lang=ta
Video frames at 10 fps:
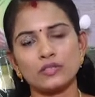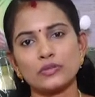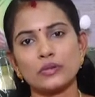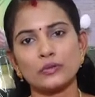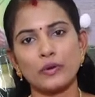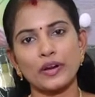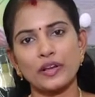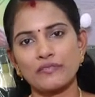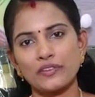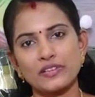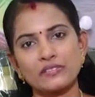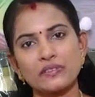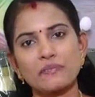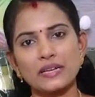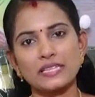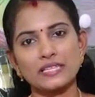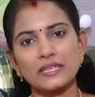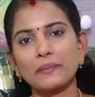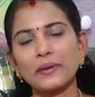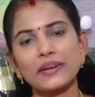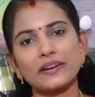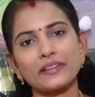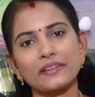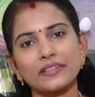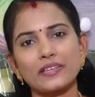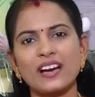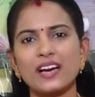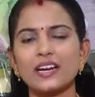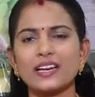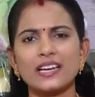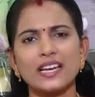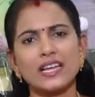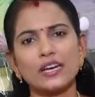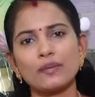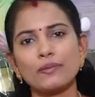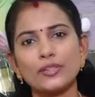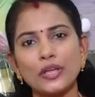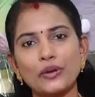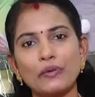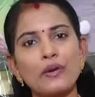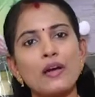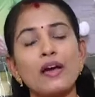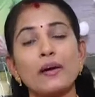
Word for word: என்ன சொல்கிறது ஒன் அண்ட் ஆஃப் இயர்ஸ் வந்து மஸ்ட் அப்படின்றதுக்கு வந்து காரணங்கள் எல்லாருக்குமே தெரியும்